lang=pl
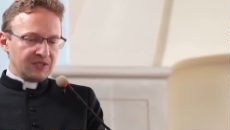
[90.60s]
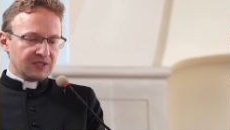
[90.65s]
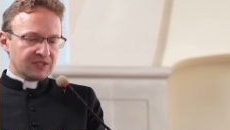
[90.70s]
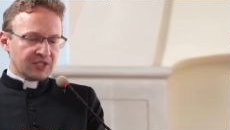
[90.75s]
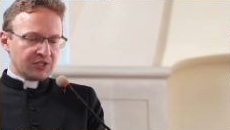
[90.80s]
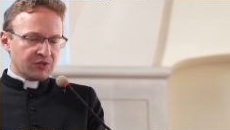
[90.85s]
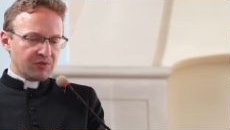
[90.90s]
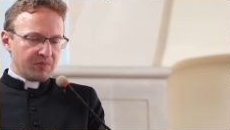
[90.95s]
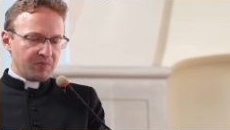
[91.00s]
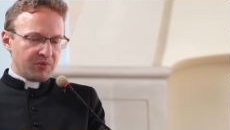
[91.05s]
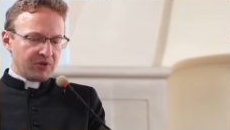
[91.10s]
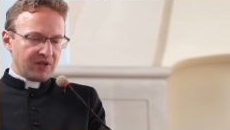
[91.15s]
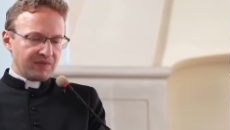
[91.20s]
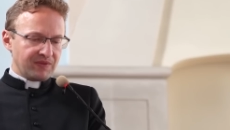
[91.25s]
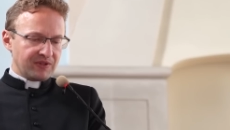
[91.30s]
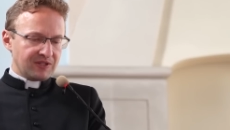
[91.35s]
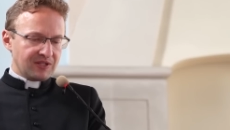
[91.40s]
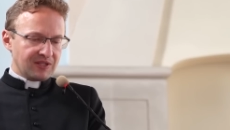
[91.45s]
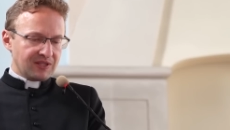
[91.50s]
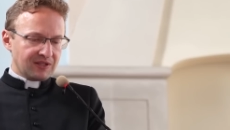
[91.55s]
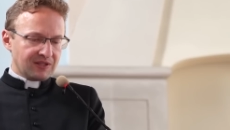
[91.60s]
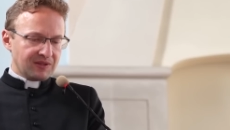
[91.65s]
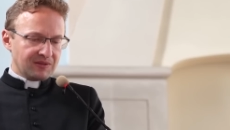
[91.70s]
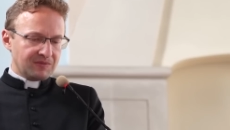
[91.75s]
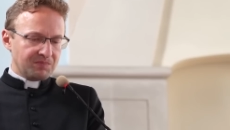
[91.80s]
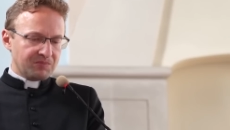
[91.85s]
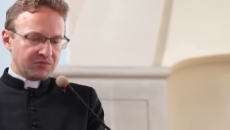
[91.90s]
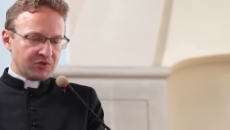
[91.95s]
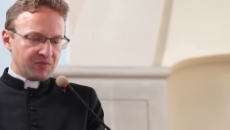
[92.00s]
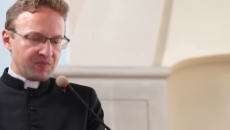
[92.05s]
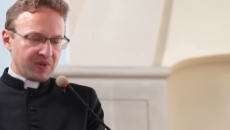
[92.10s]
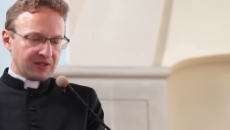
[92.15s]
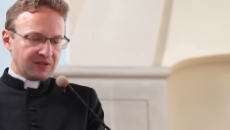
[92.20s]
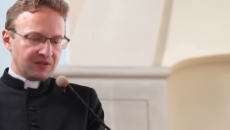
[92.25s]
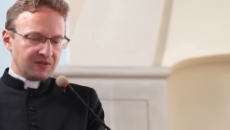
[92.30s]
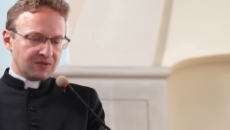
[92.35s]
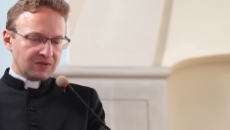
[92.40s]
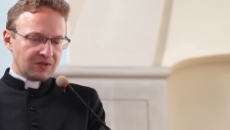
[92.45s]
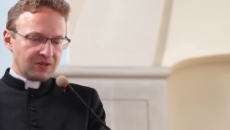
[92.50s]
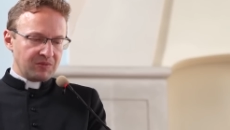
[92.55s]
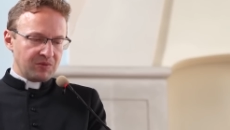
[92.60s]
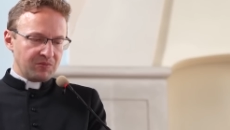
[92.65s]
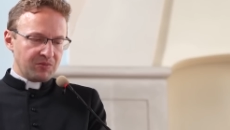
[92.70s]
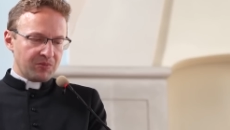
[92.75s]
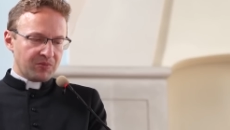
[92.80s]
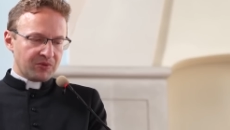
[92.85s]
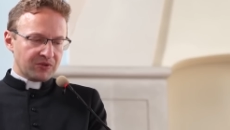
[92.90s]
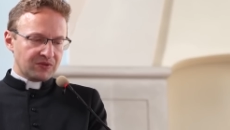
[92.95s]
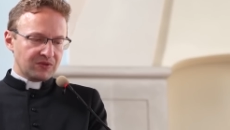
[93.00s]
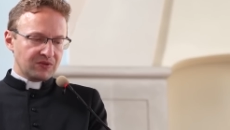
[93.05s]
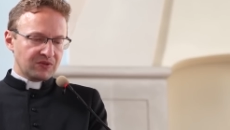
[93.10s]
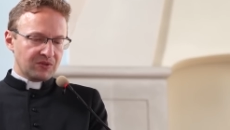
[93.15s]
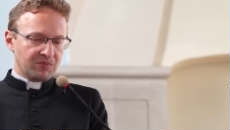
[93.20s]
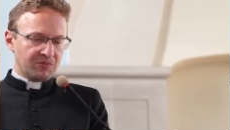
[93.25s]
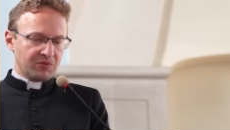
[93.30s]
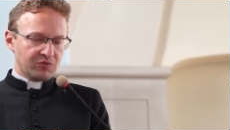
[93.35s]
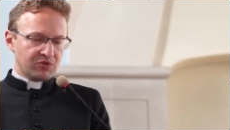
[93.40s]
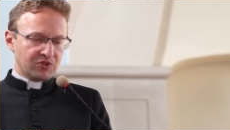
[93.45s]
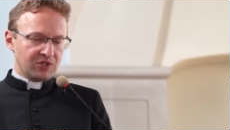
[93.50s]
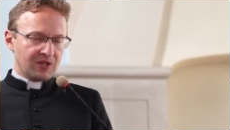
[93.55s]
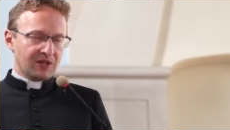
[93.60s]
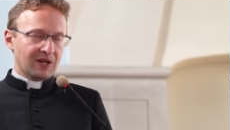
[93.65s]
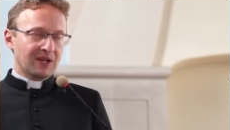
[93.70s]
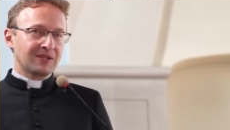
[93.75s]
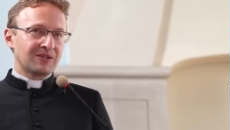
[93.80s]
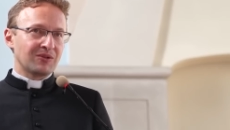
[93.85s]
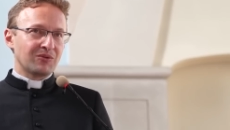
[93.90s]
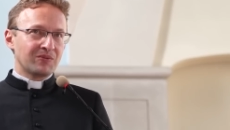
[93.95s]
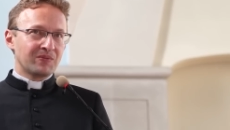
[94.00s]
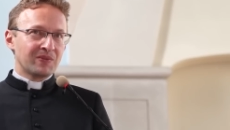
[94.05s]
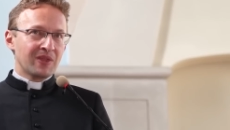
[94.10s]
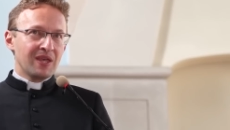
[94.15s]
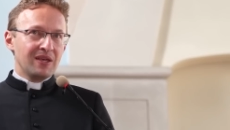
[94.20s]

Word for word: zaczęły pojawiać się takie przypadki, z którymi po prostu sobie już nie radzą,